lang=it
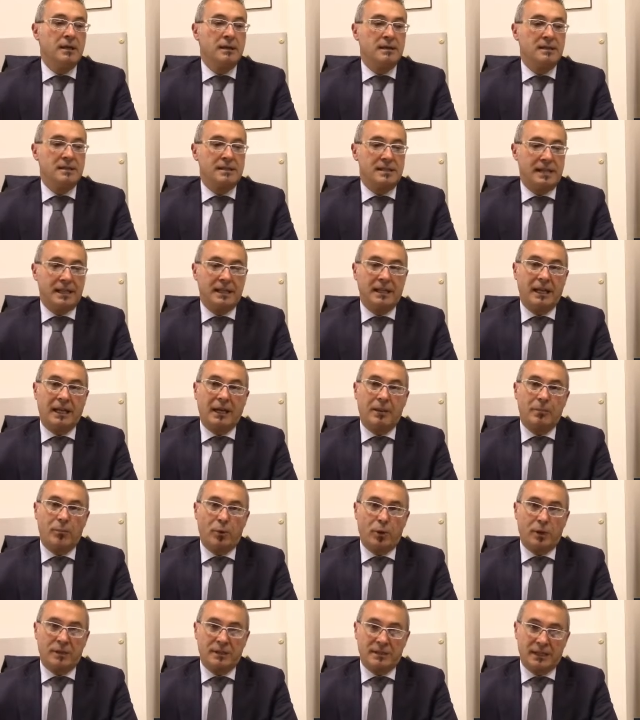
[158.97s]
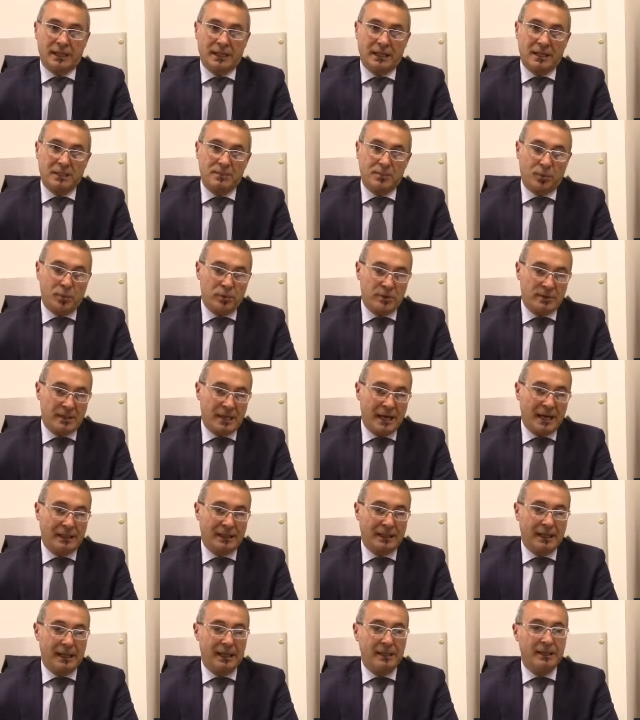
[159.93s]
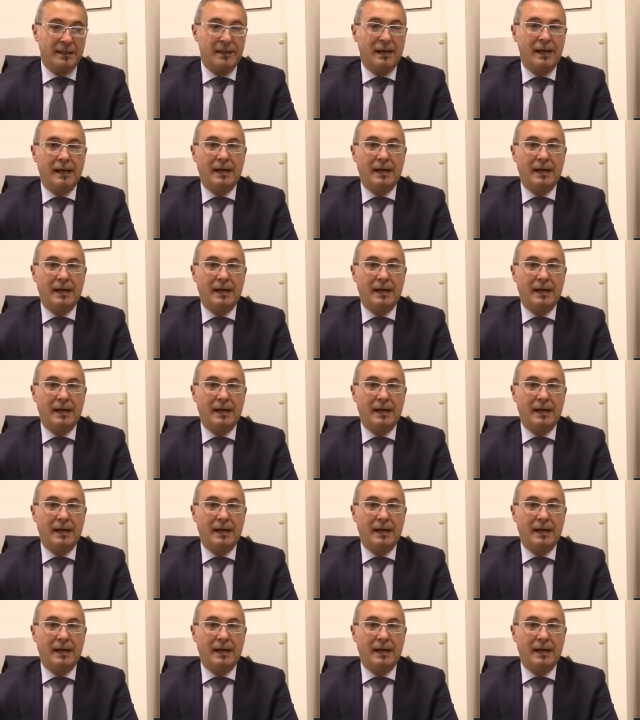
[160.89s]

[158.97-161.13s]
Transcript: sede che poi è stata spostata